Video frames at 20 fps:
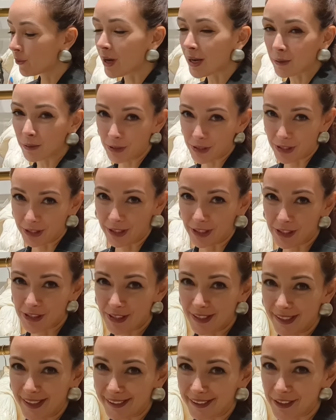Укороченная
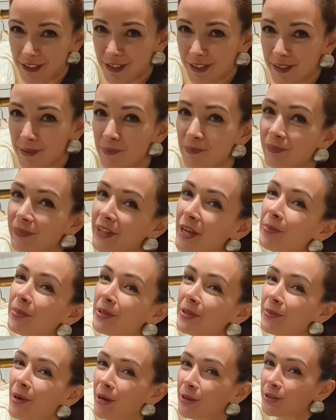жилеточка. Я
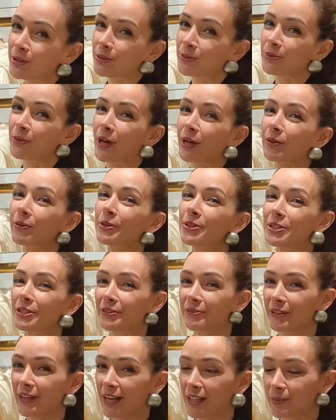понимаю, что
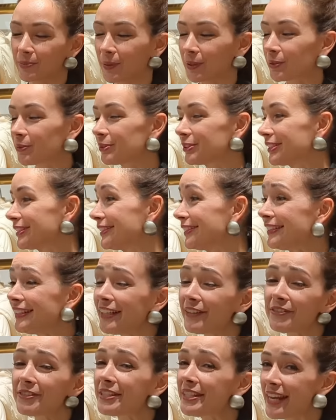укороченный вариант подходит
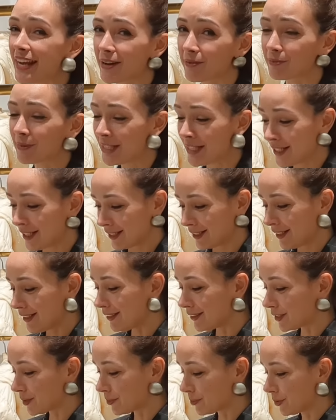не всем,
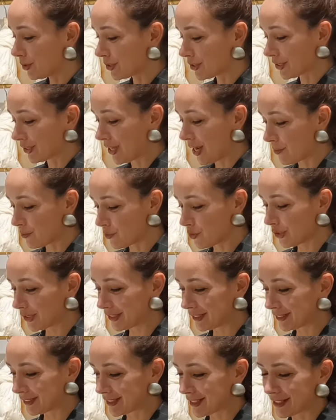да, это больше для
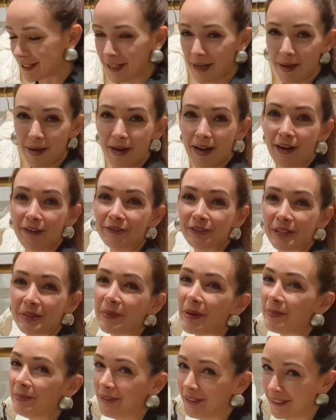модниц на
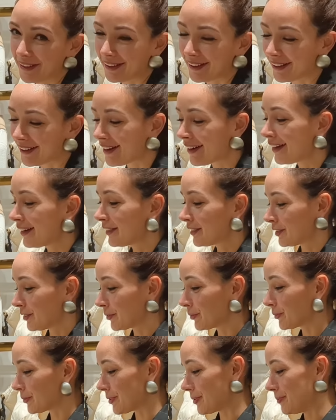автомобилях,
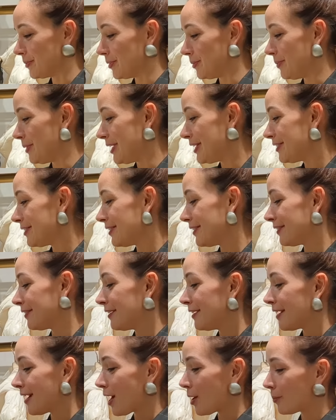но тем не
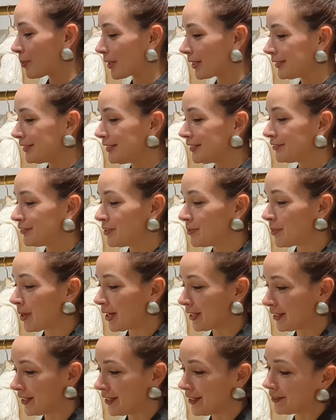менее обратить
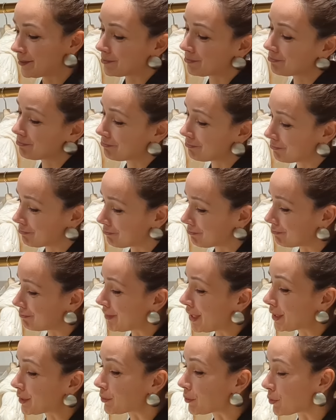внимание
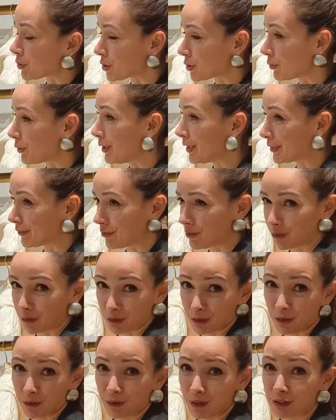на то, что это
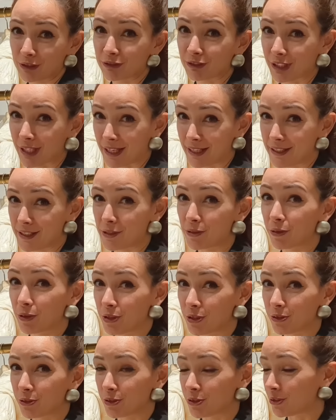все-таки у нас в тренде и
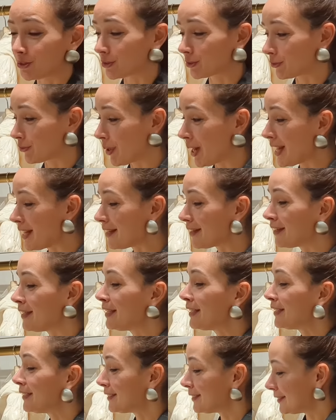очень-очень актуально,
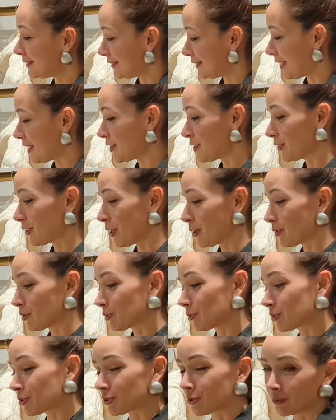я считаю,
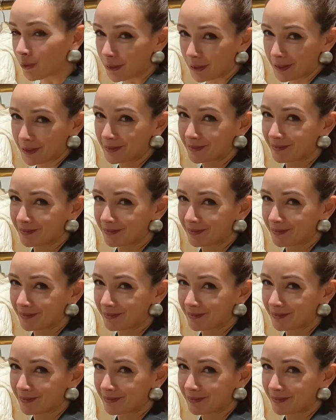что стоит.